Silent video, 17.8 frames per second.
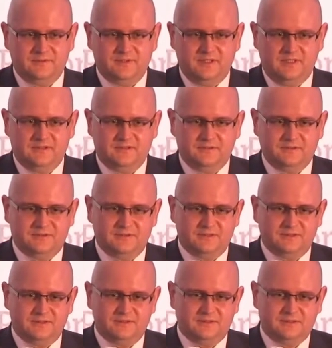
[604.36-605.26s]
wydano
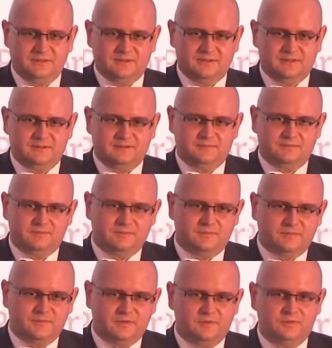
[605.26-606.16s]
i
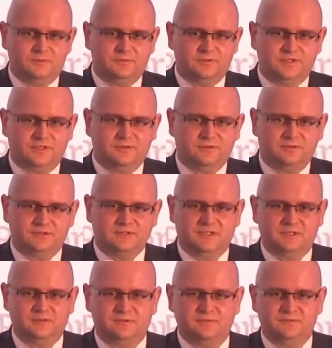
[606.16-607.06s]
różnego
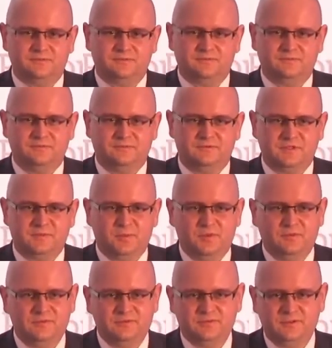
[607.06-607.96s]
rodzaju
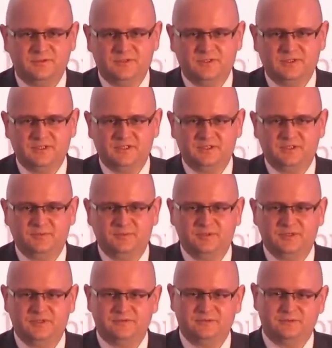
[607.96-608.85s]
wyspowe wdrożenia się
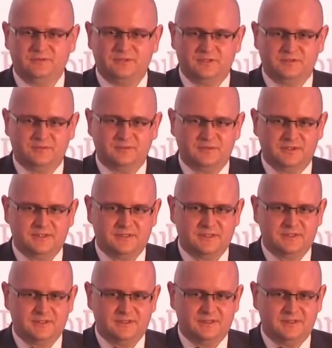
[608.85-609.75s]
pojawiły,
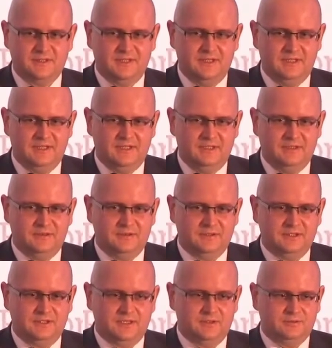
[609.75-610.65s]
natomiast e, no
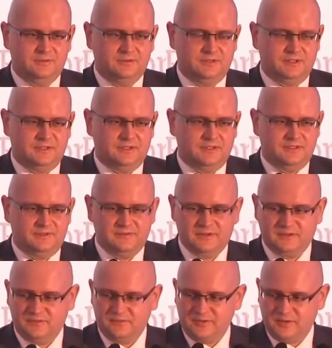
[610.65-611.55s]
nie dało to takich
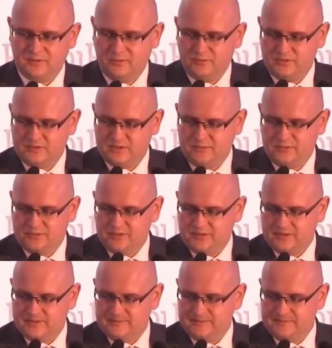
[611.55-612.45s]
efektów, jak było
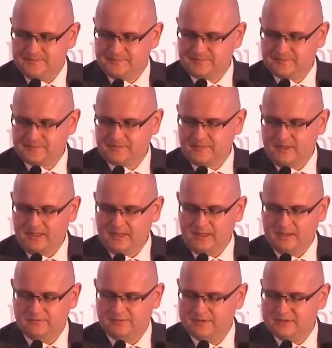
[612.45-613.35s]
założone.
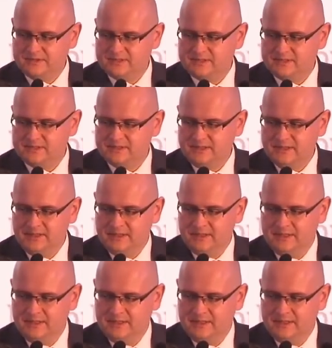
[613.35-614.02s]
Więc e,